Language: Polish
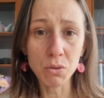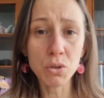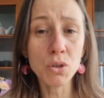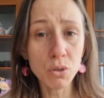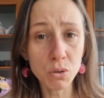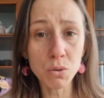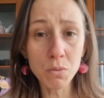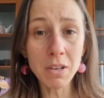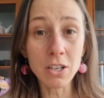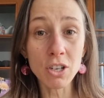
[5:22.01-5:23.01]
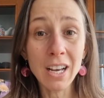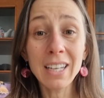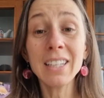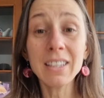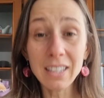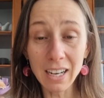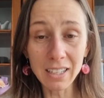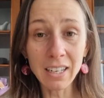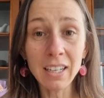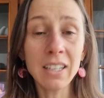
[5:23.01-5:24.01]
coś zrozumiesz i
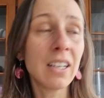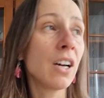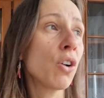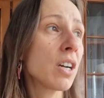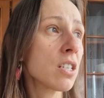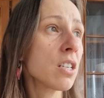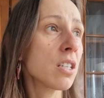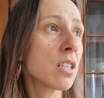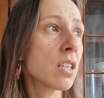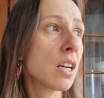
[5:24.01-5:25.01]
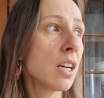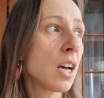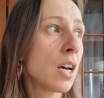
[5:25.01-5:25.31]
nagle okaże się, że